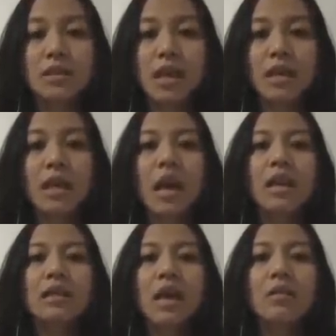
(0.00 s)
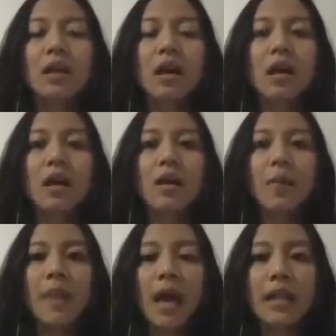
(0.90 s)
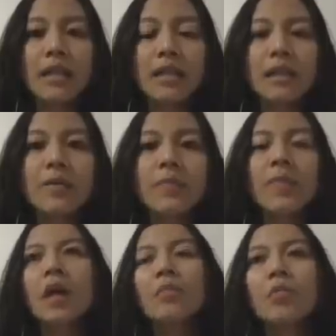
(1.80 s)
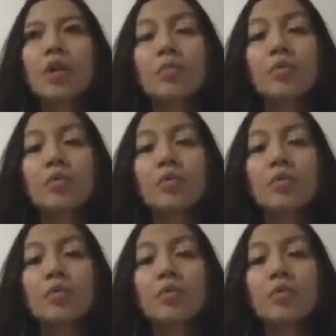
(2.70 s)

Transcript: Dan um, hal ini membuat